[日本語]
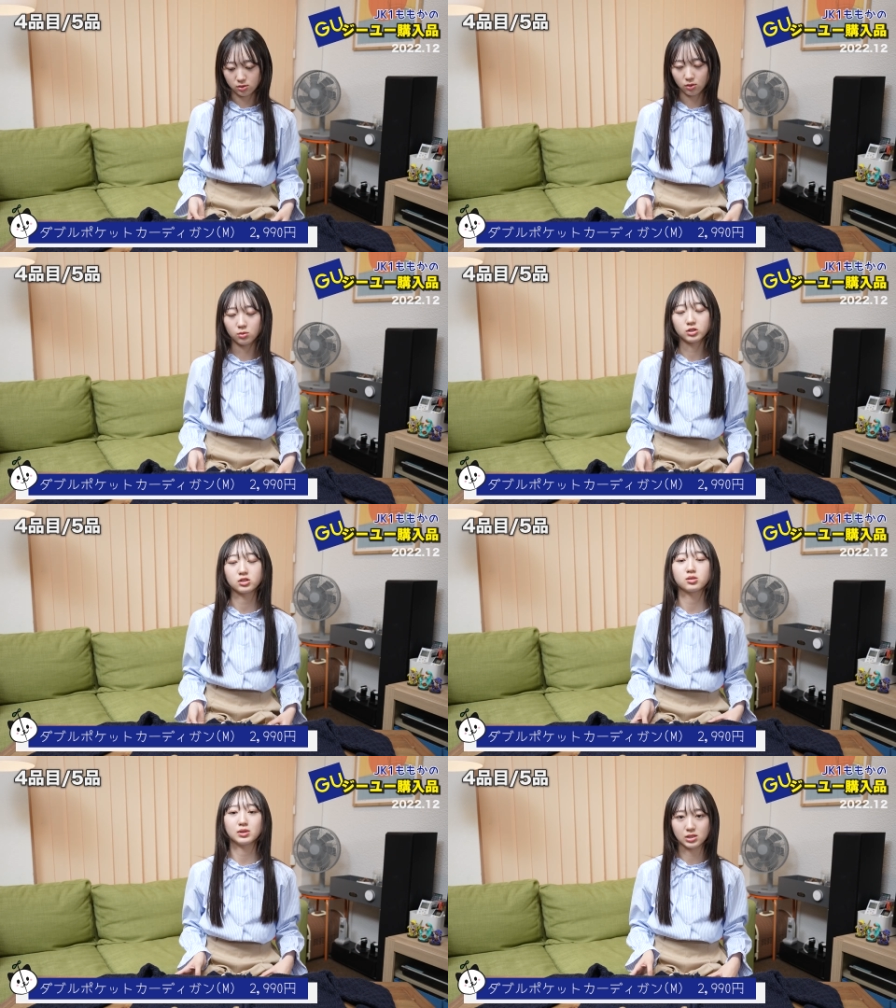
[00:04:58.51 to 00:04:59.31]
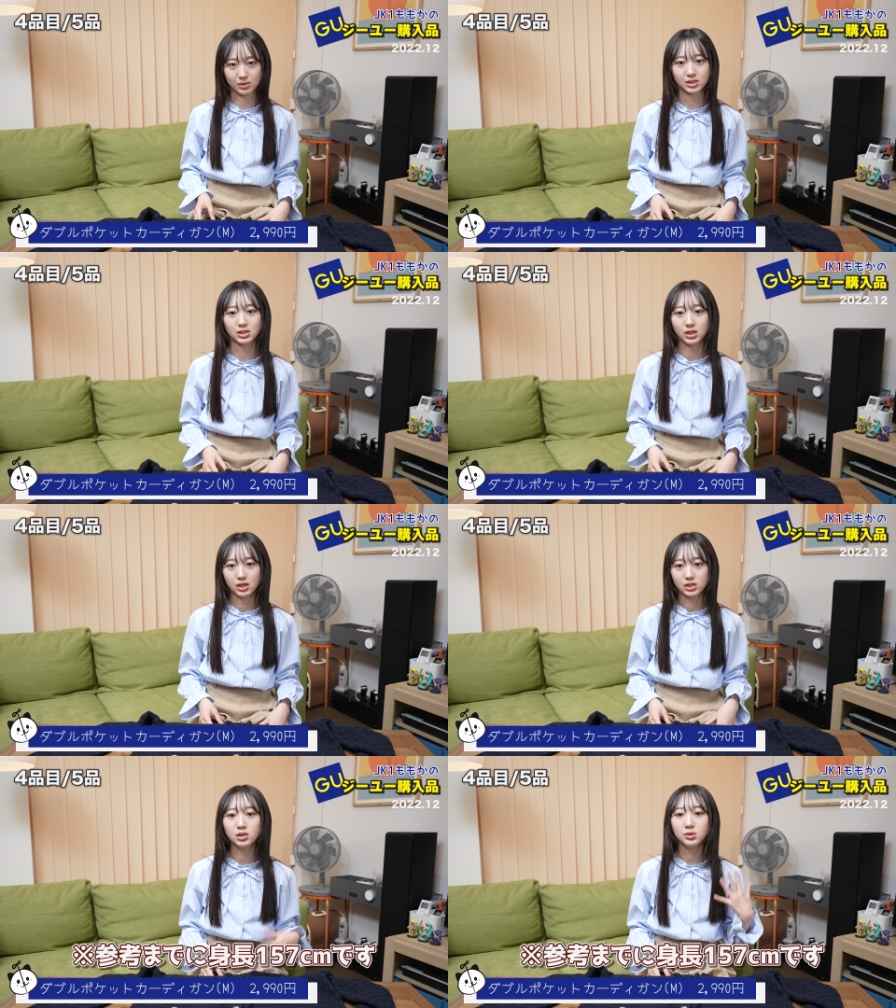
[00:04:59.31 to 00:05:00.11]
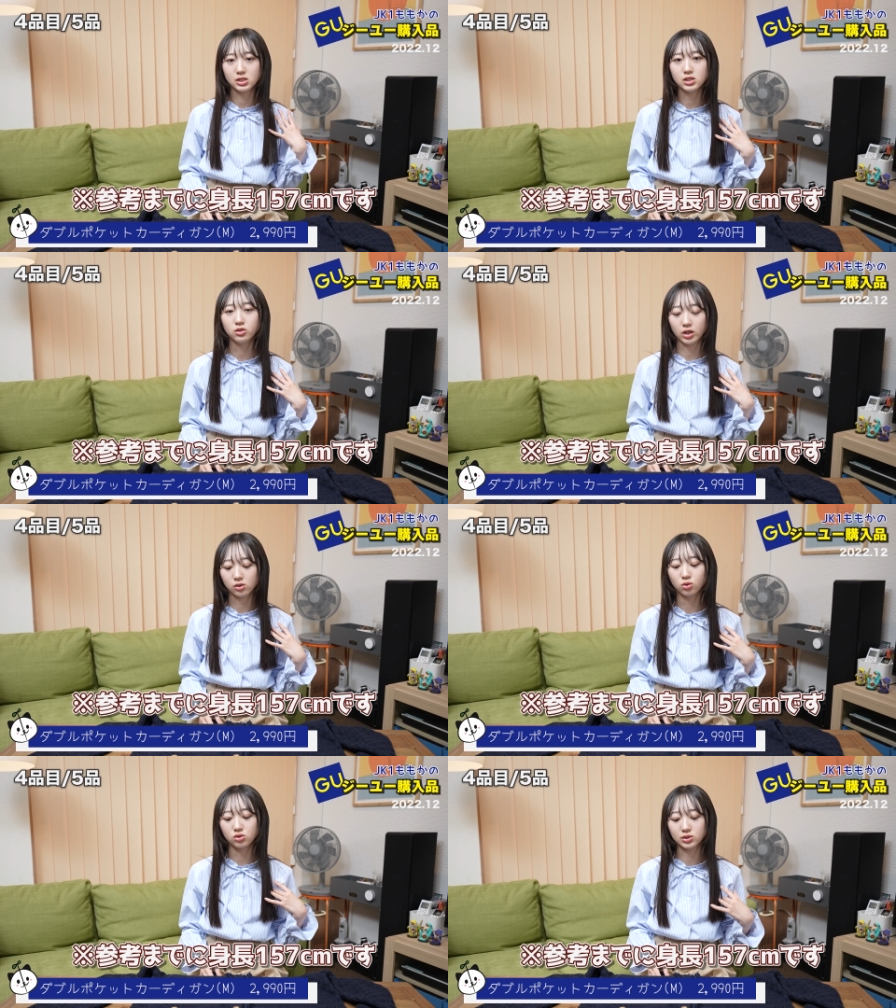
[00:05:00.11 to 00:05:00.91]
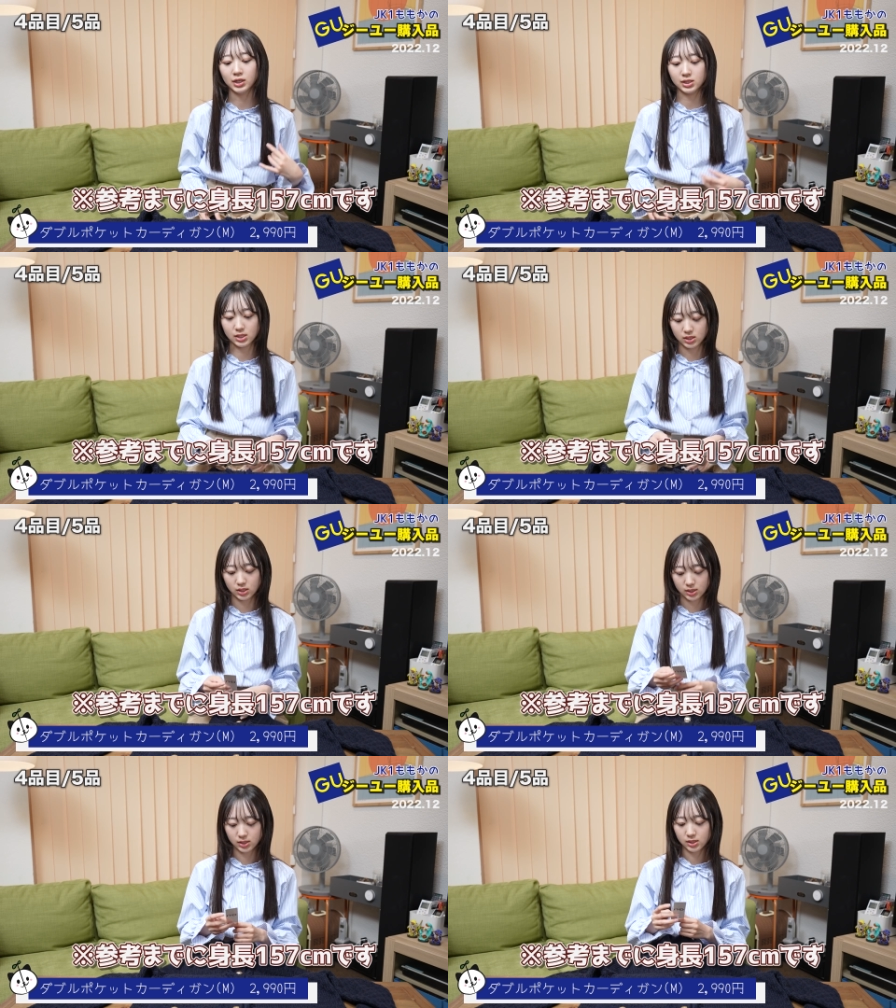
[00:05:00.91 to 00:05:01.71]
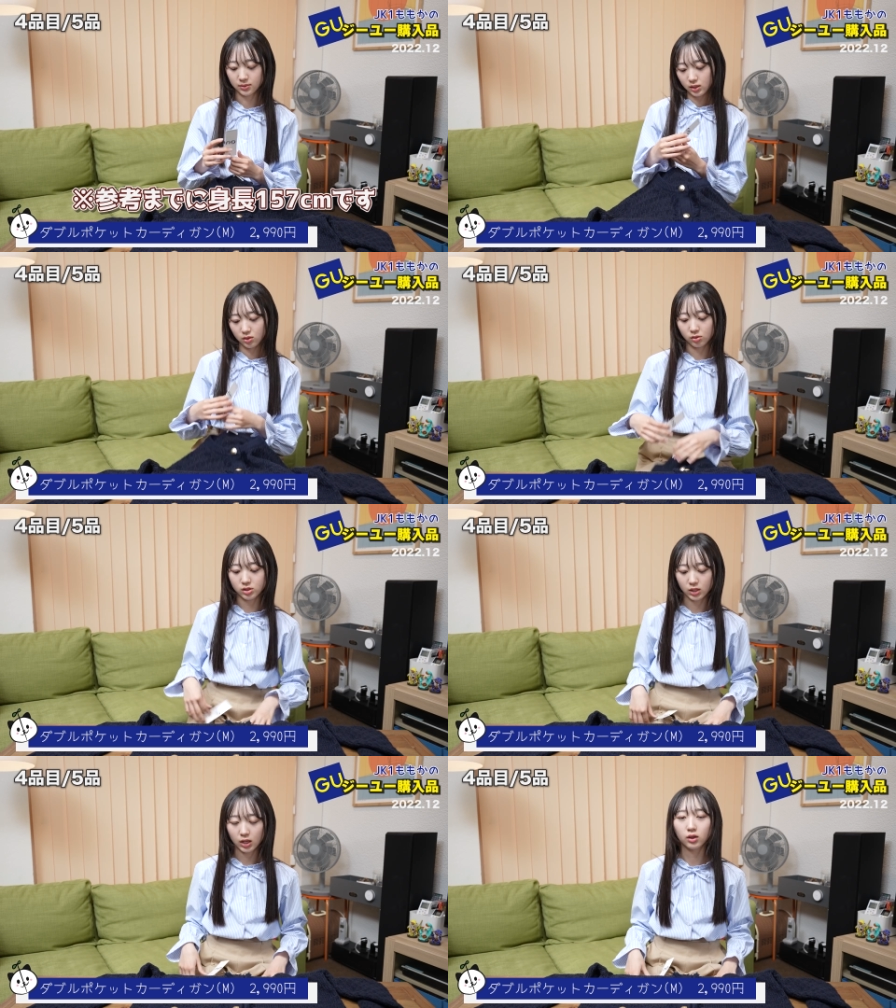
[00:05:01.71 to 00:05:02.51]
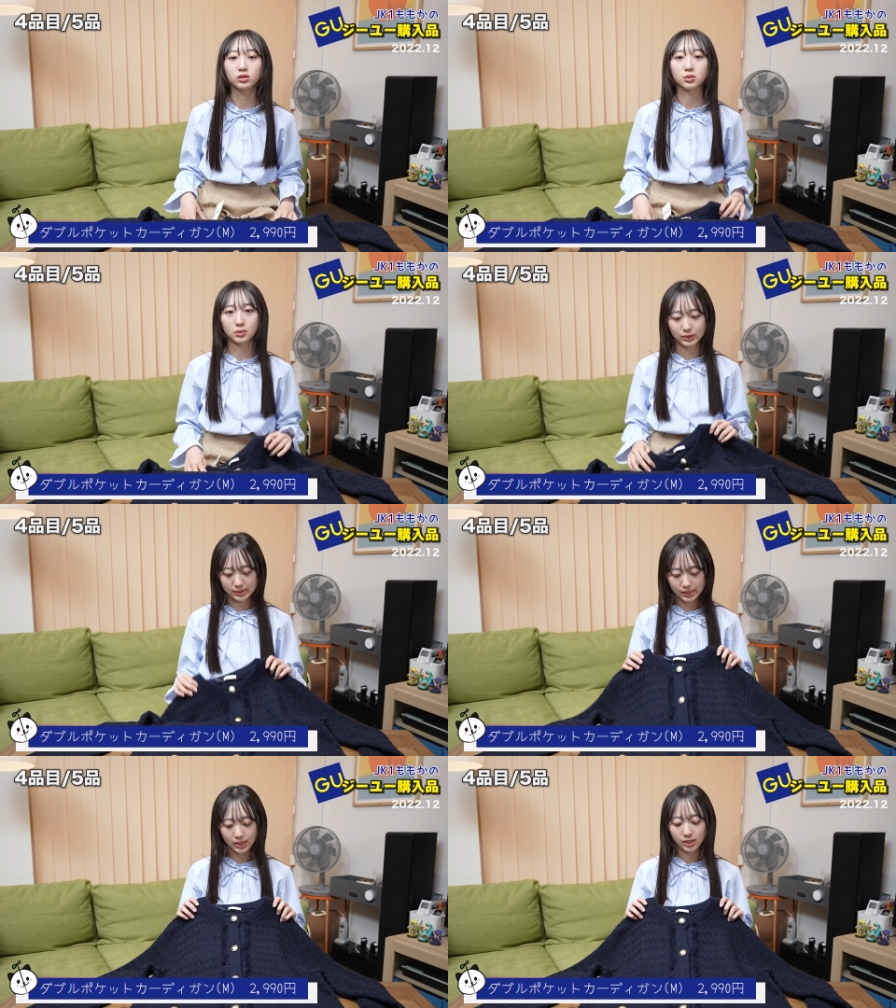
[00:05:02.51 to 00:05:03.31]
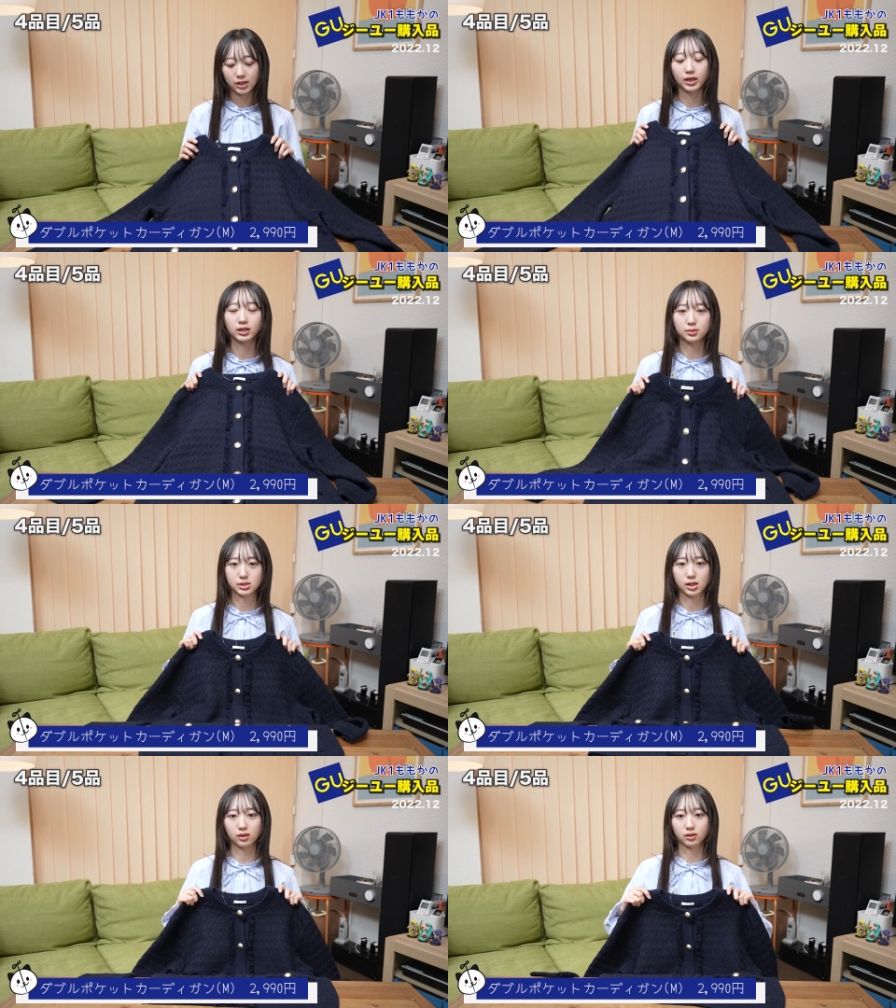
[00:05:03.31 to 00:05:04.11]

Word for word: たおすすめしますちなみに身長1 5 7ンチですこちら羽織ってみますねはい